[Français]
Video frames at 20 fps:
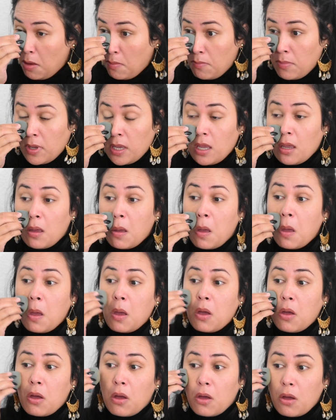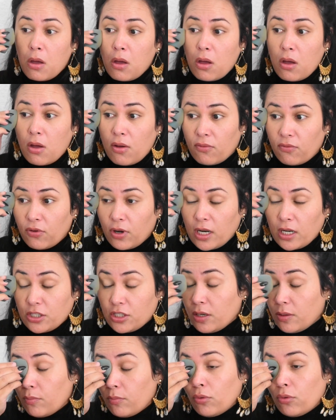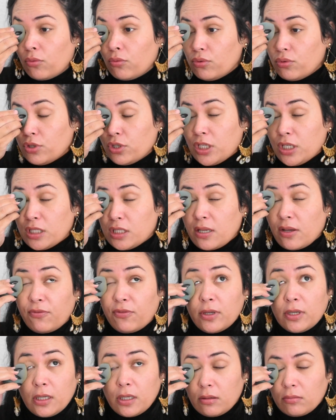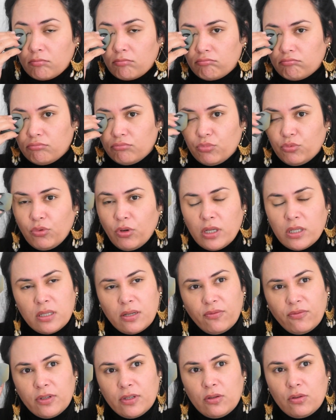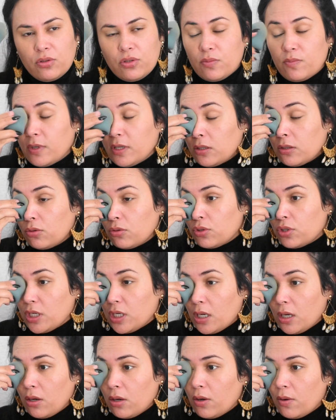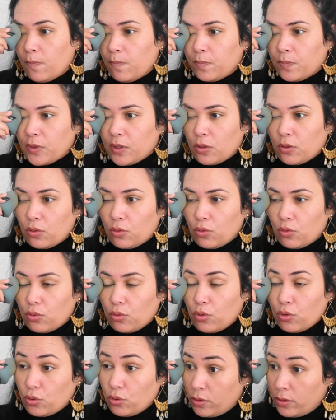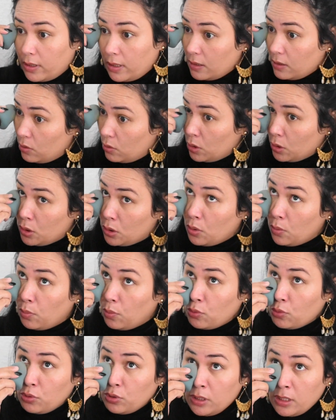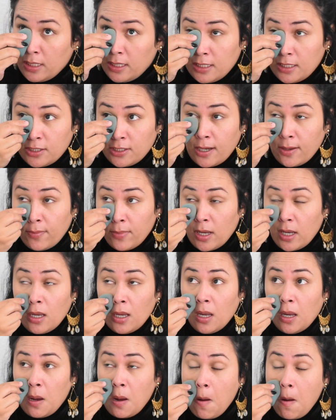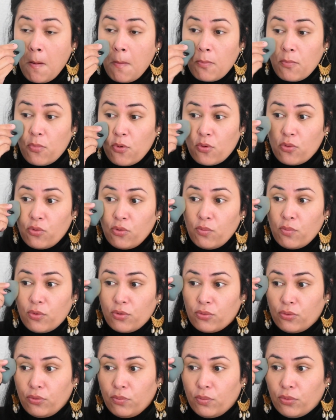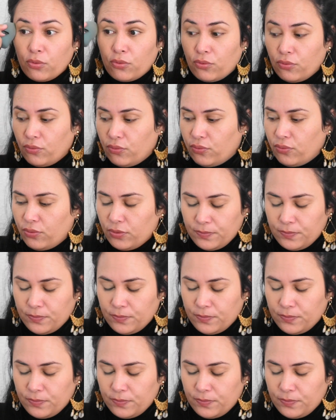Mais euh, voilà, j'aime beaucoup. Ça fait, ouais, ça fait deux semaines que, euh, que je teste ce produit et j'aime beaucoup, beaucoup, beaucoup.